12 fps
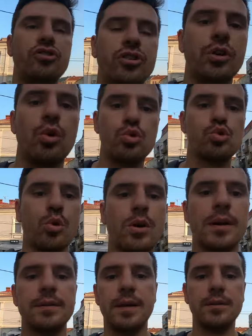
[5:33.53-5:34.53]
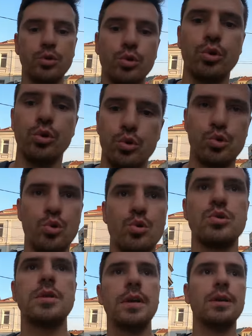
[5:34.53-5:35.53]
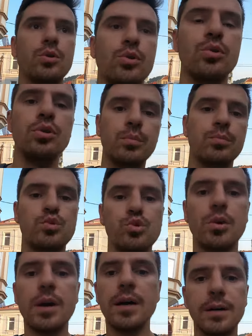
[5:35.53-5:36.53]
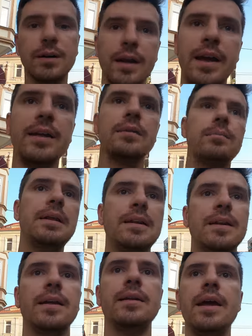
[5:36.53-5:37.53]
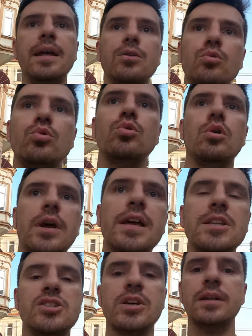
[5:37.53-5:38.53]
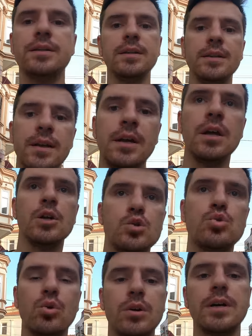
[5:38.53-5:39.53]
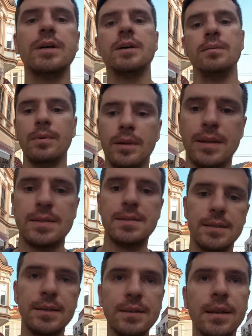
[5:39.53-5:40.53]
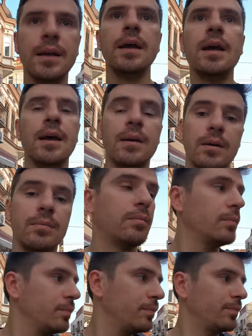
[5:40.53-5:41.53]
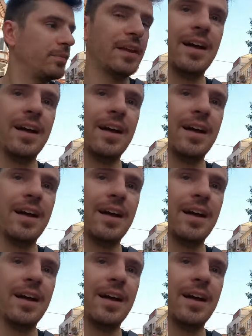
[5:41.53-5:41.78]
Şirok sokaktan yürüyoruz hostele doğru. Bu sokak en bilinen, en ünlü, en canlı sokağı manastırın. Gerçekten de canlı.